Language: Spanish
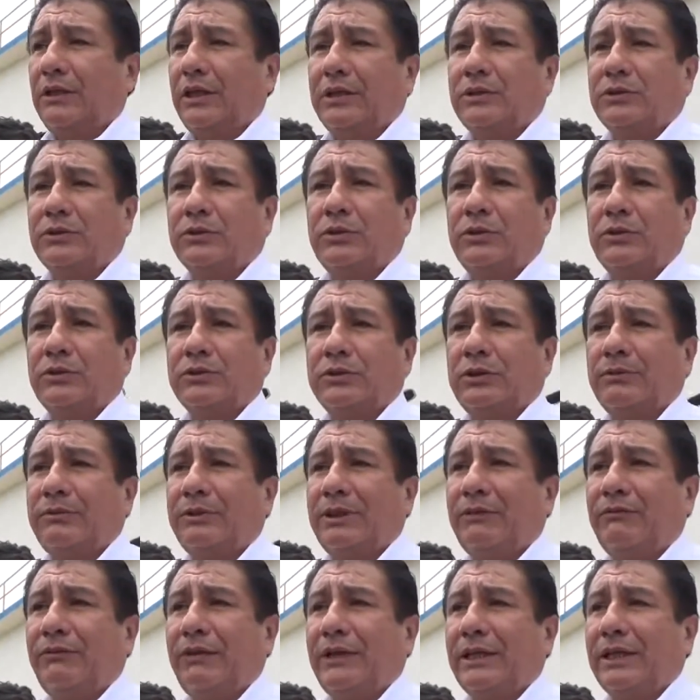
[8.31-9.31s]
Y eso
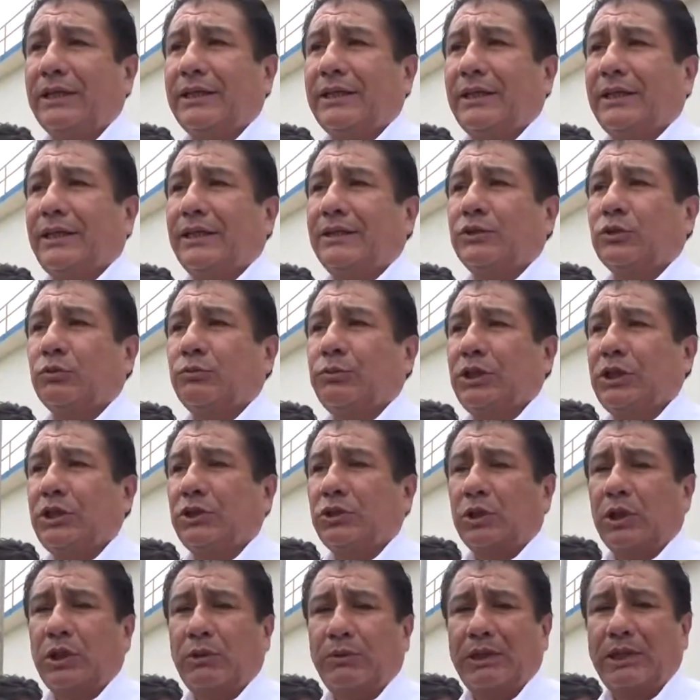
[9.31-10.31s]
significa que el
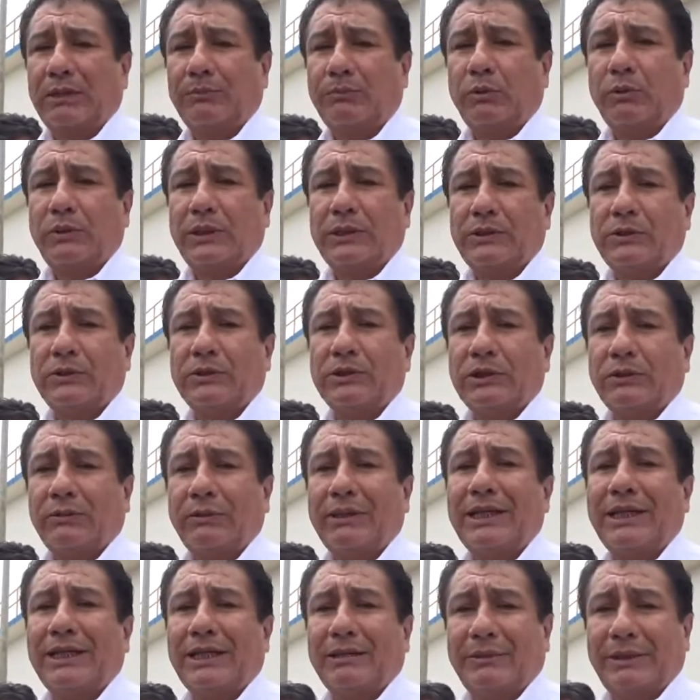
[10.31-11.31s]
suministro de agua a la población se
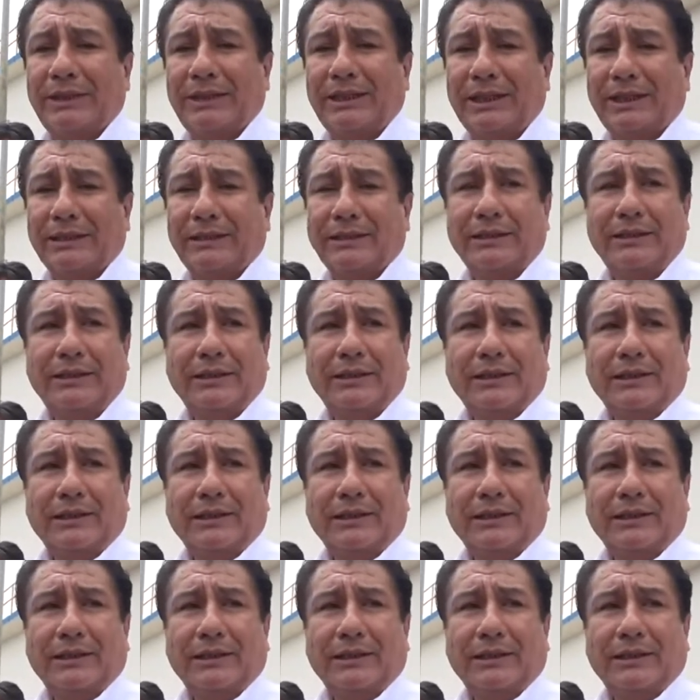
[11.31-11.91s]
va a incrementar.